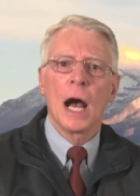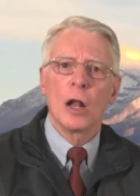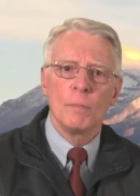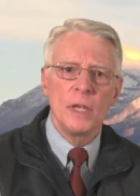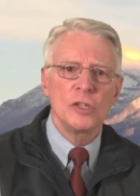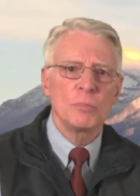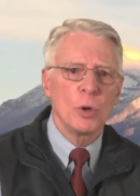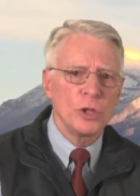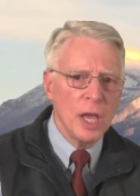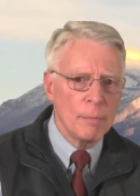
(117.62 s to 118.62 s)
Al
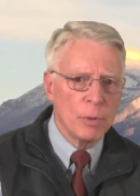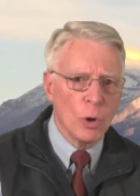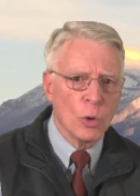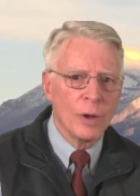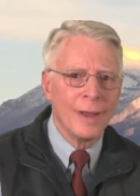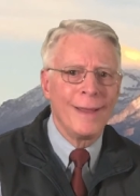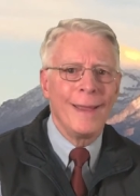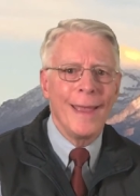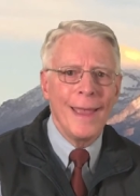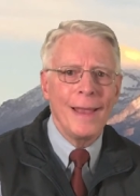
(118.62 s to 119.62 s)
mismo tiempo,
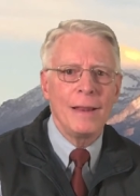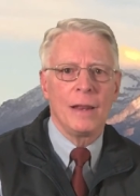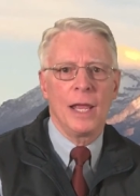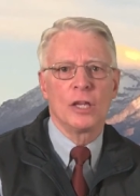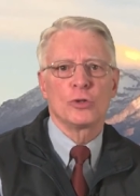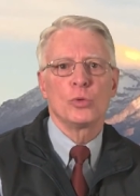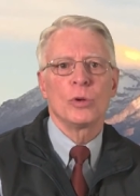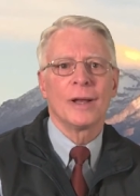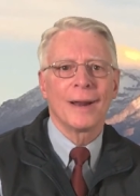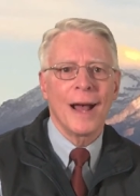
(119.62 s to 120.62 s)
él es
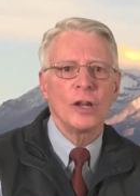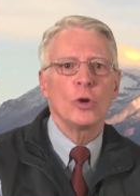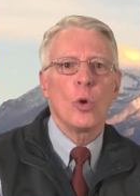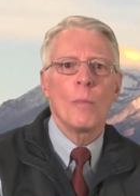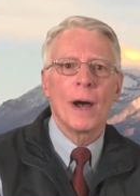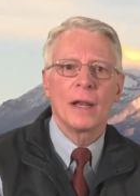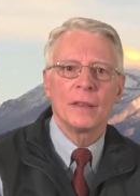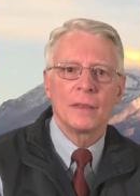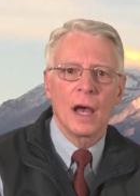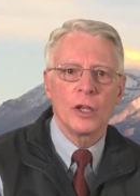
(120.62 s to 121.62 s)
un gran
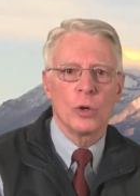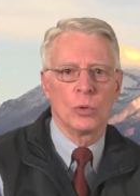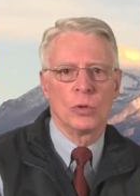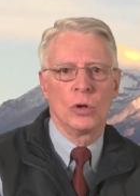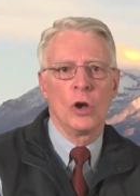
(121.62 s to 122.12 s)
humanitario